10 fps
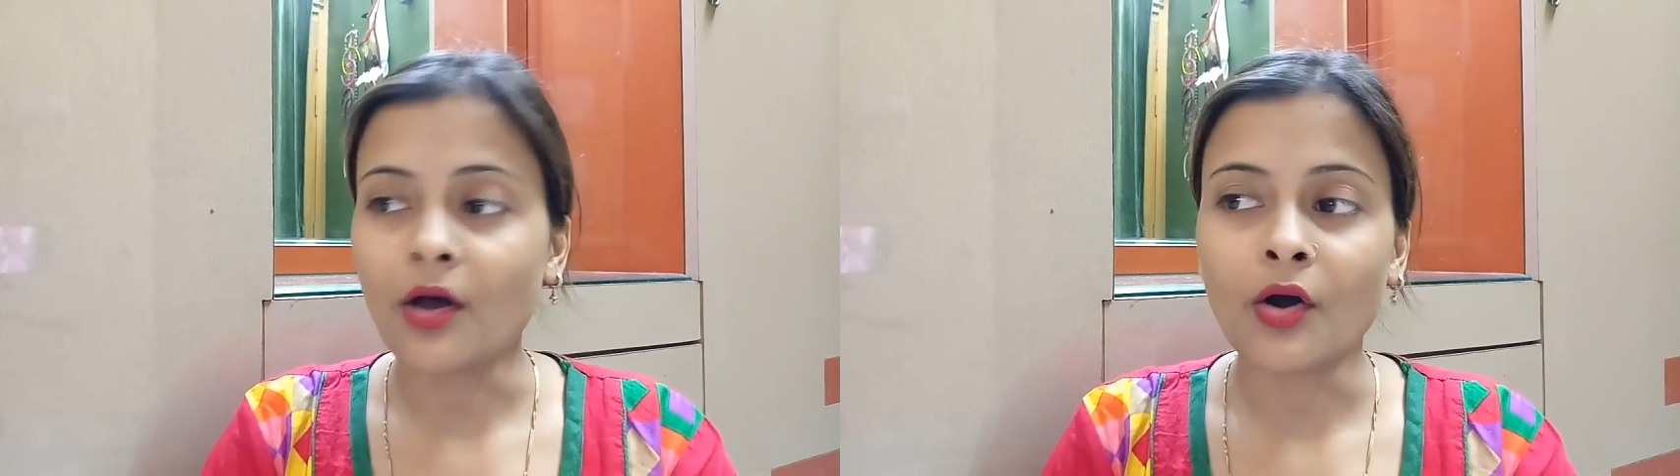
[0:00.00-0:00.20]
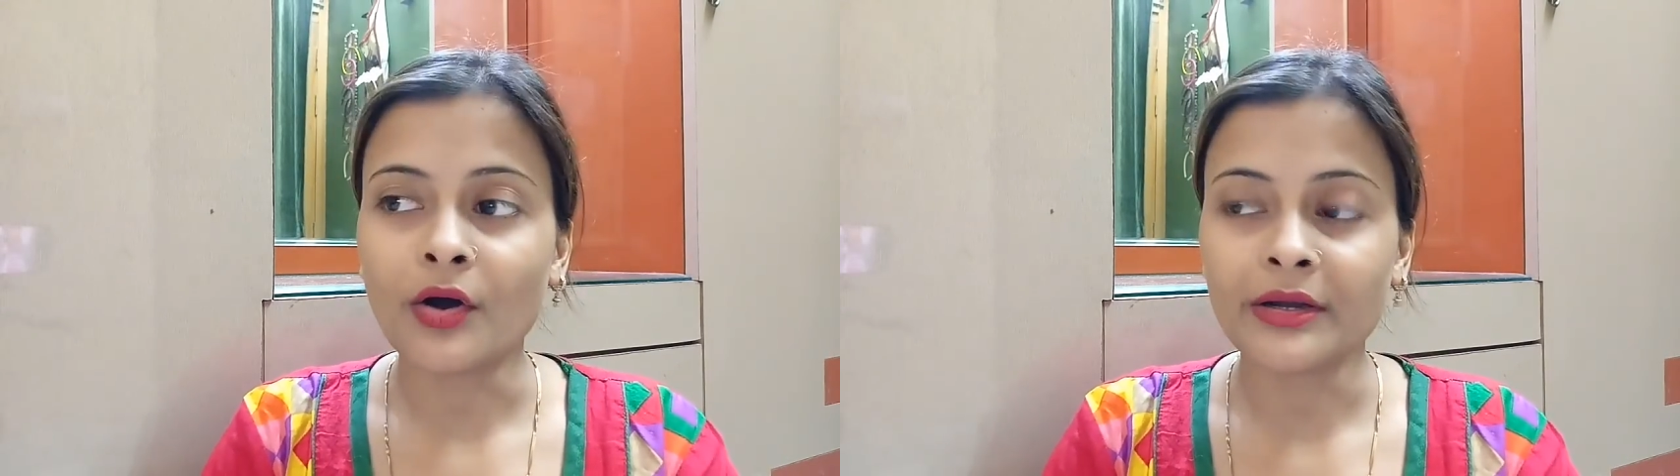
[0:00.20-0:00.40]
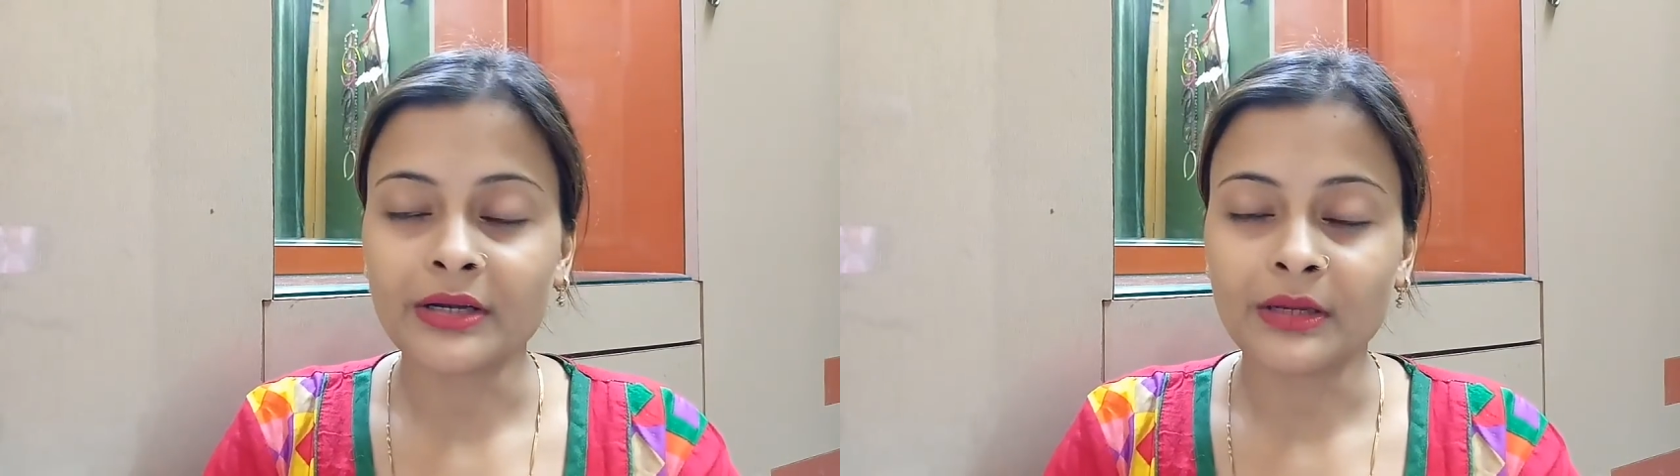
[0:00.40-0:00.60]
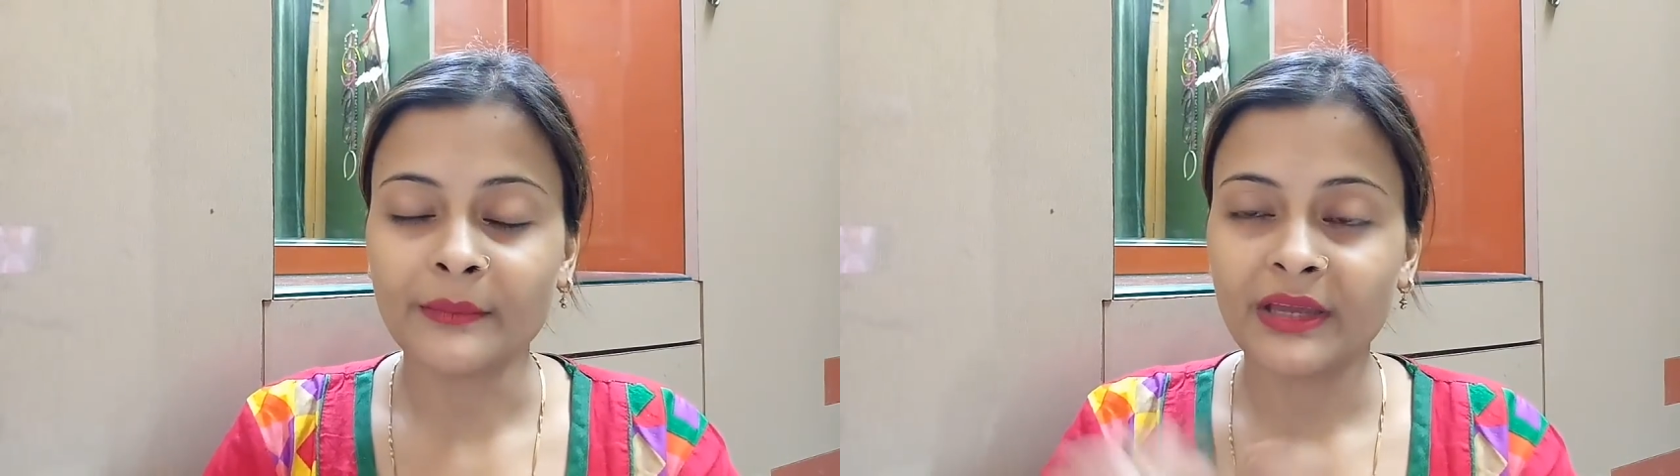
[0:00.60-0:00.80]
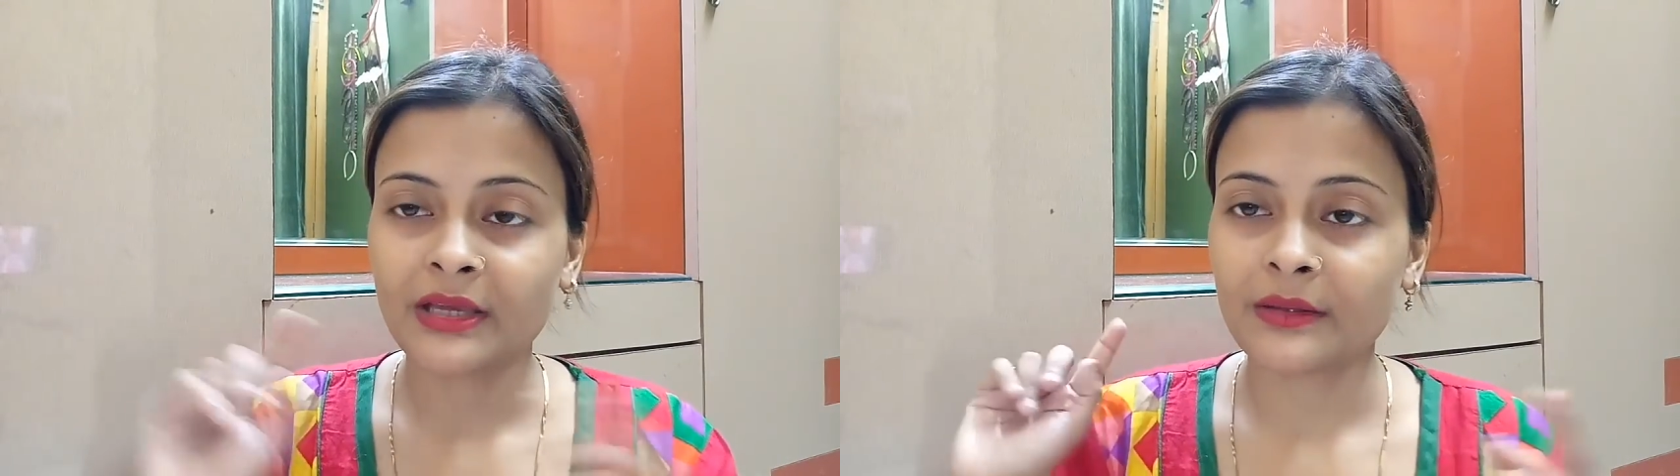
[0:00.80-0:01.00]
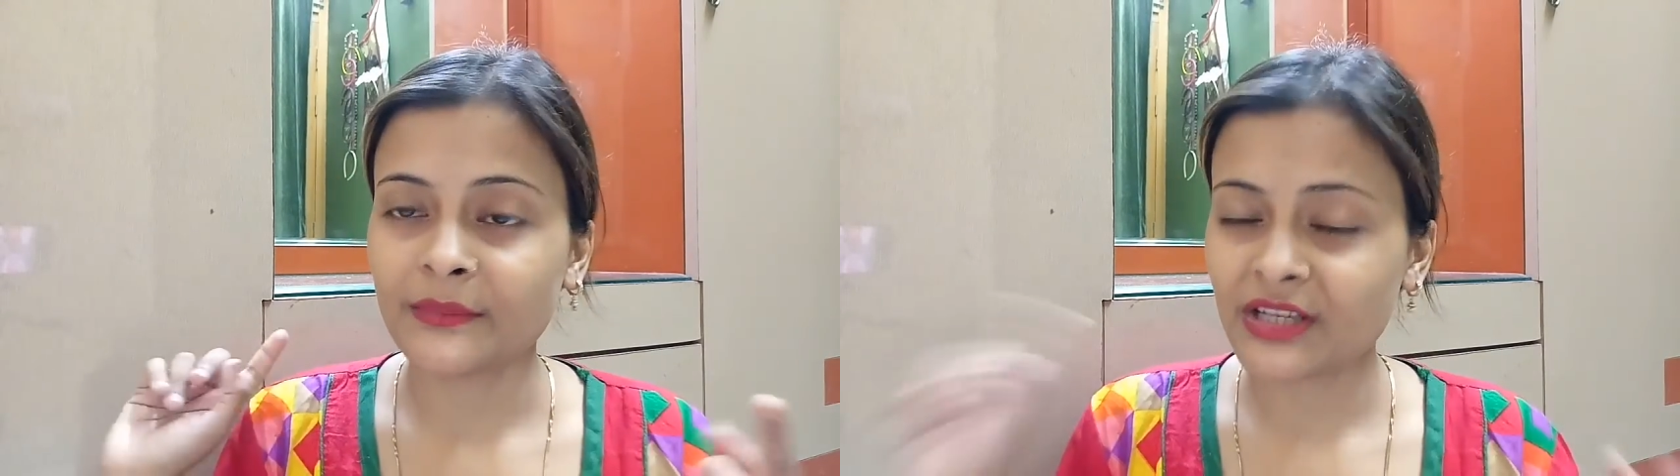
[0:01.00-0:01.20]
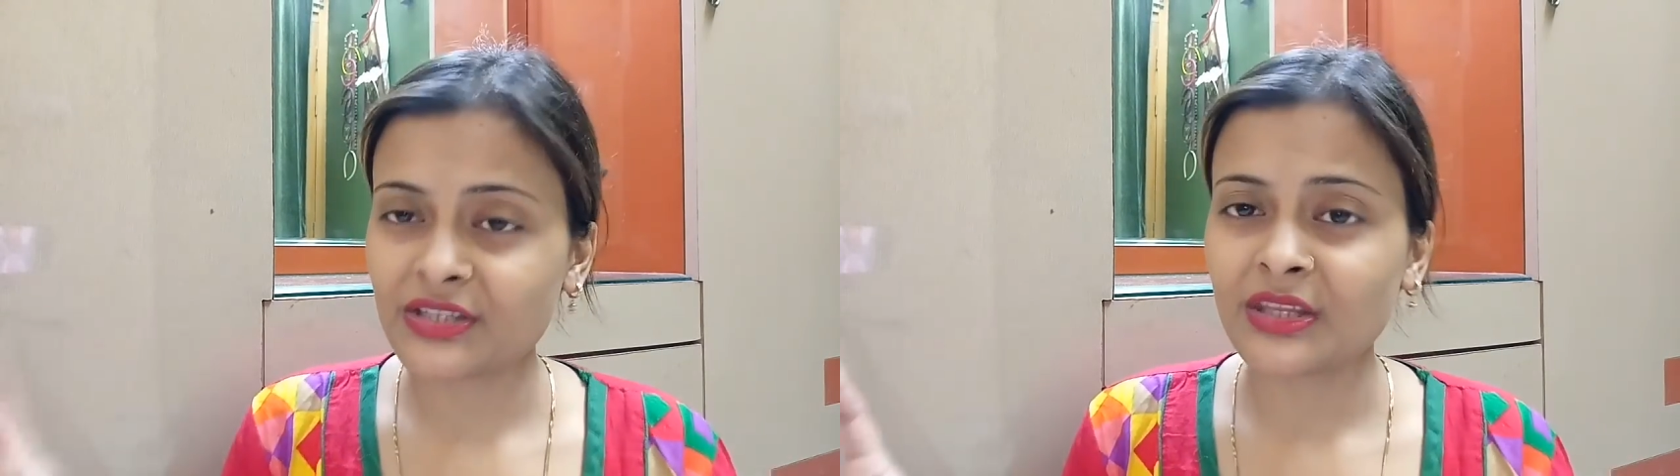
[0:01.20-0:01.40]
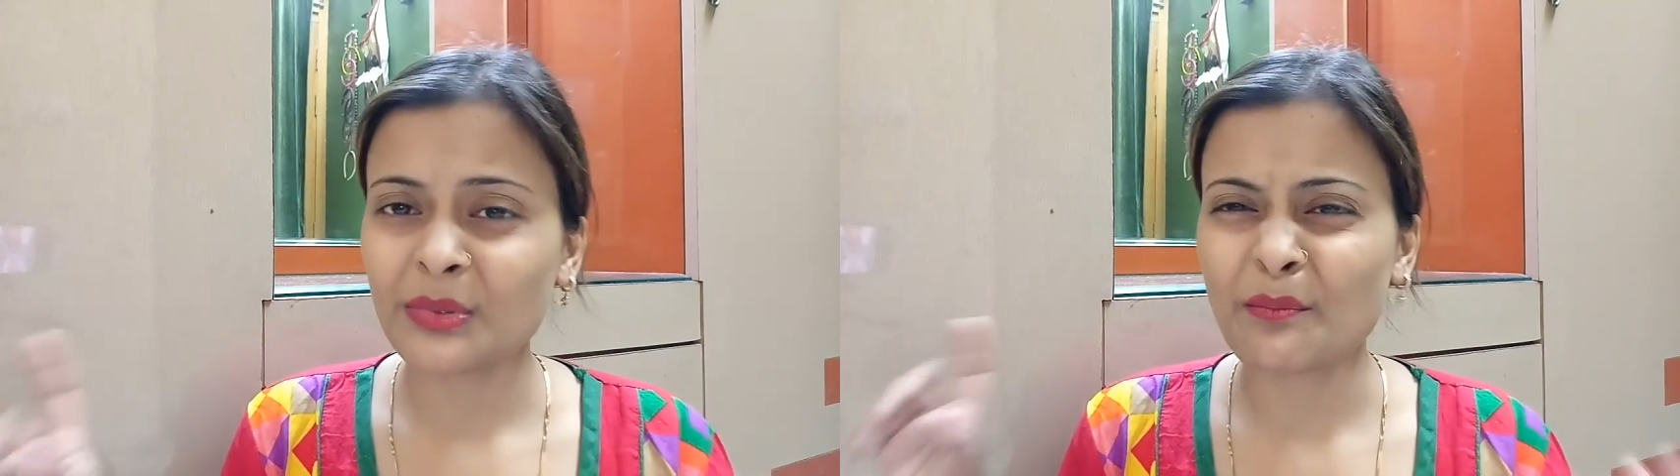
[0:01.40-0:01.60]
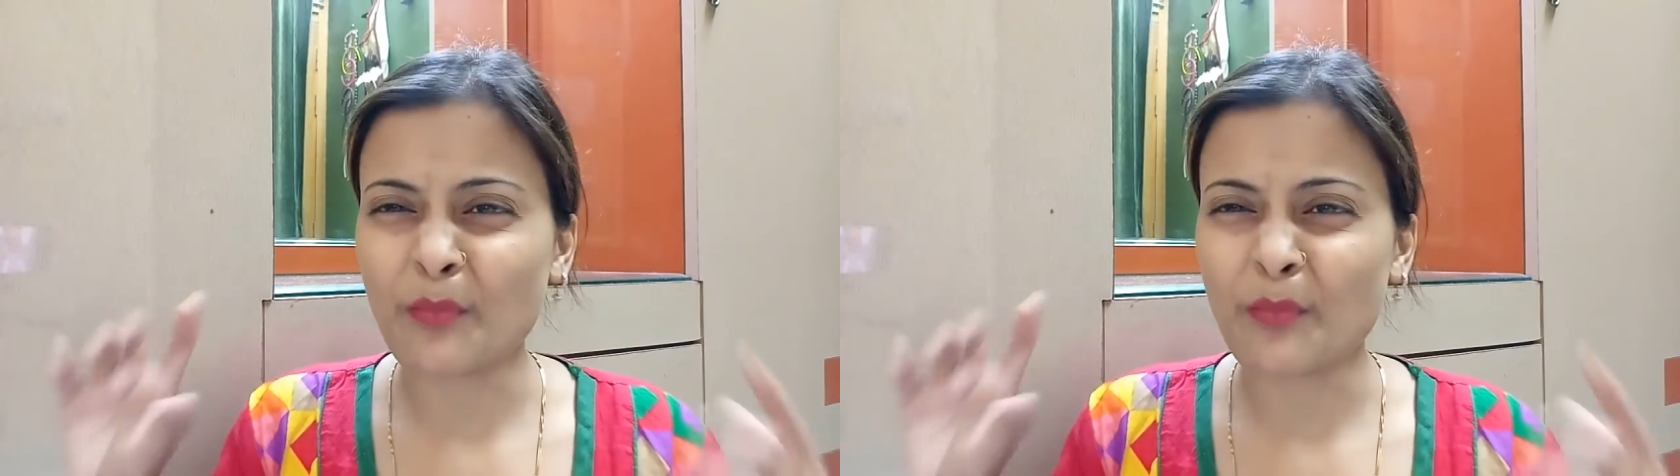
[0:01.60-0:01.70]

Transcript: और मैं मेरे जितने भी